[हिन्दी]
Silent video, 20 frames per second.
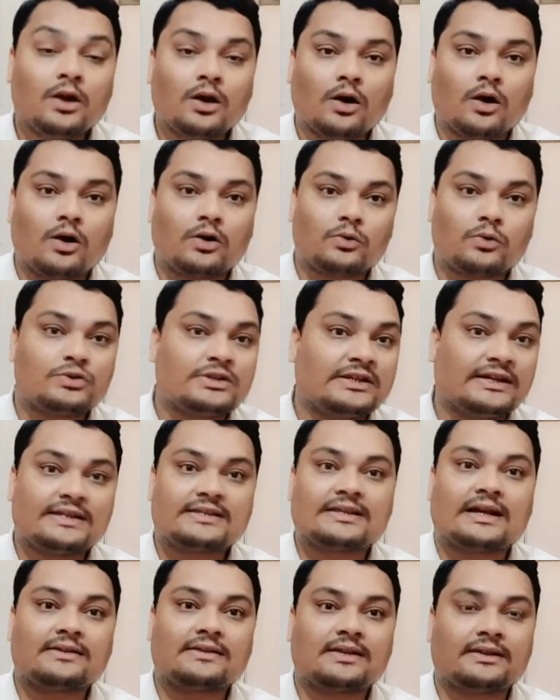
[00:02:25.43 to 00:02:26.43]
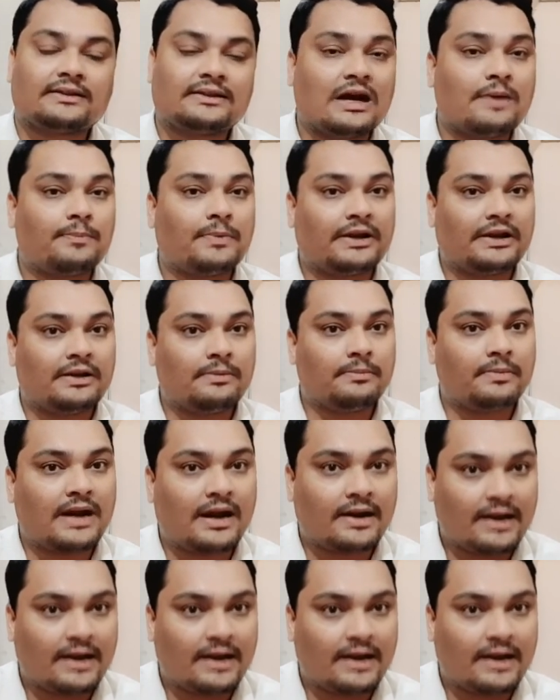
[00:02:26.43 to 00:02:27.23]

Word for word: और उसी के साथ साथ यहाँ पर इमरान